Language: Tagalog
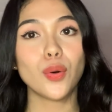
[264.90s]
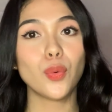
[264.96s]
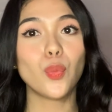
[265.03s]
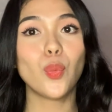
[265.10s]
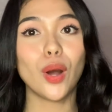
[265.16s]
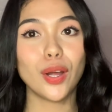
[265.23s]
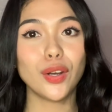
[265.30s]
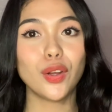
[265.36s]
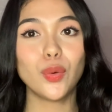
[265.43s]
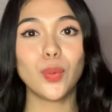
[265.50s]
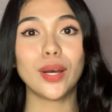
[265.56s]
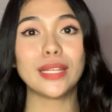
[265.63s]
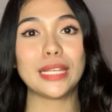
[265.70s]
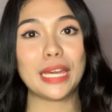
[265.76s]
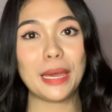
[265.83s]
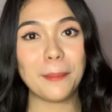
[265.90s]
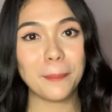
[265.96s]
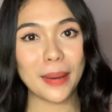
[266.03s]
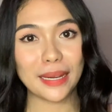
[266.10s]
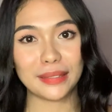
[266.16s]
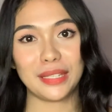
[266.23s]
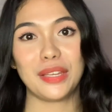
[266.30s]
one-on-one -on -one
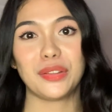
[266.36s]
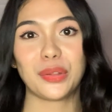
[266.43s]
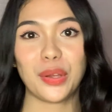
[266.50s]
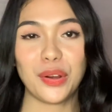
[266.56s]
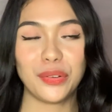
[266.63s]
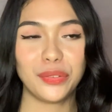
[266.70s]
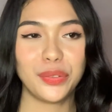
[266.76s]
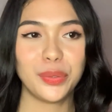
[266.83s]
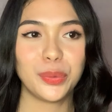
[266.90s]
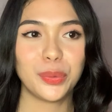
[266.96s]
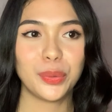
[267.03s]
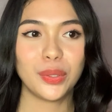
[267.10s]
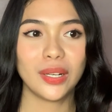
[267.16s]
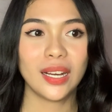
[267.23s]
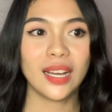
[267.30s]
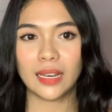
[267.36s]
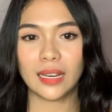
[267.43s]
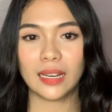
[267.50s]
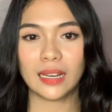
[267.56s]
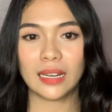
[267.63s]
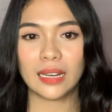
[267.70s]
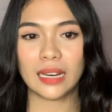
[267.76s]
impact interview.
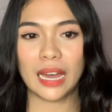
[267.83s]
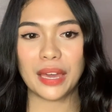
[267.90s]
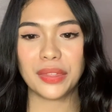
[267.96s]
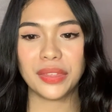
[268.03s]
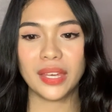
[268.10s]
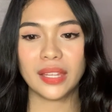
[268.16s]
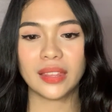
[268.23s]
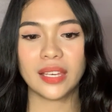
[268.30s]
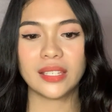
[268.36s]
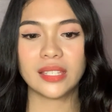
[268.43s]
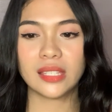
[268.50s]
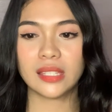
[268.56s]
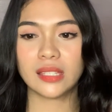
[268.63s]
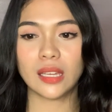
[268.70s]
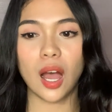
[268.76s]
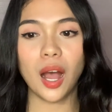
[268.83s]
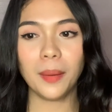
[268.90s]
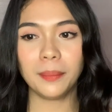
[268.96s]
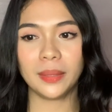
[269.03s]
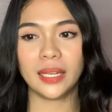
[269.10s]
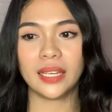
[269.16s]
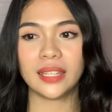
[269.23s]
Uh, I think they saw
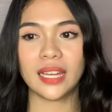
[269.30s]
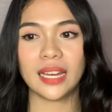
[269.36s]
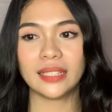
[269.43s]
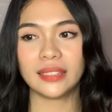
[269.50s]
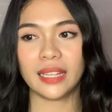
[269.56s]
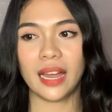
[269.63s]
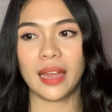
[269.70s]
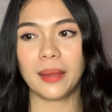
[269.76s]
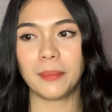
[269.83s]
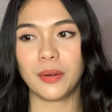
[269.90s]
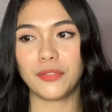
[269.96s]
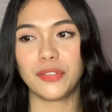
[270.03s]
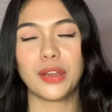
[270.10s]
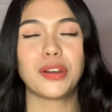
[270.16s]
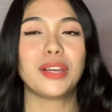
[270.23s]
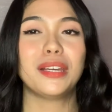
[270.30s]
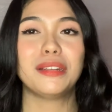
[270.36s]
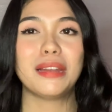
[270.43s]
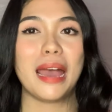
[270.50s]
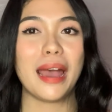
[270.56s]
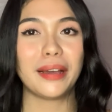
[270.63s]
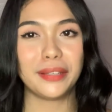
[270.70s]
me that time, a very
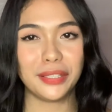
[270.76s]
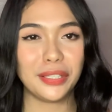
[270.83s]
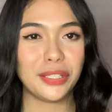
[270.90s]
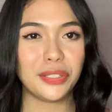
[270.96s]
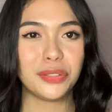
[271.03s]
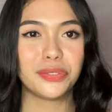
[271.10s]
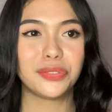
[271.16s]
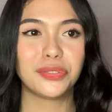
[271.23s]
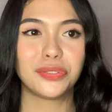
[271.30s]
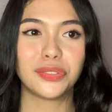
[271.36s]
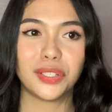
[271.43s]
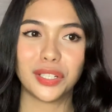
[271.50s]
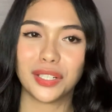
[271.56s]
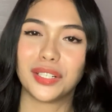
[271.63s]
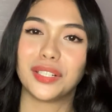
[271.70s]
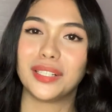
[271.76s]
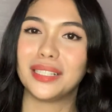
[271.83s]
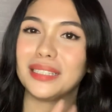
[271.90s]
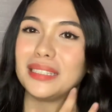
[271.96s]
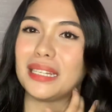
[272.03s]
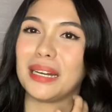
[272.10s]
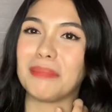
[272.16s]
naive
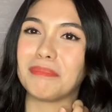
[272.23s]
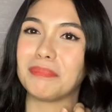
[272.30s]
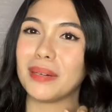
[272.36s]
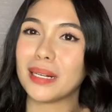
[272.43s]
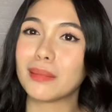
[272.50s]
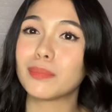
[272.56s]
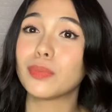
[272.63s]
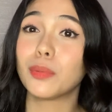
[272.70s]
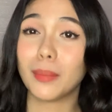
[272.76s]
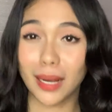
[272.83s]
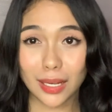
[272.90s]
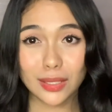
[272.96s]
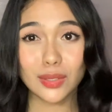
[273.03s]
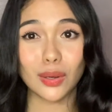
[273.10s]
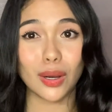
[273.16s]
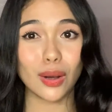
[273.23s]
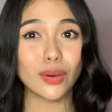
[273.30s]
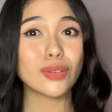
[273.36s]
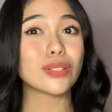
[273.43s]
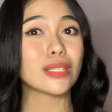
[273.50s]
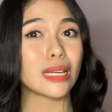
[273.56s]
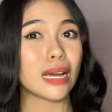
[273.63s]
girl na pag pumasok
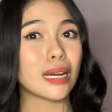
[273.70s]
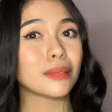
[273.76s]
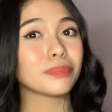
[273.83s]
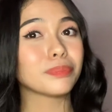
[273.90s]
ako sa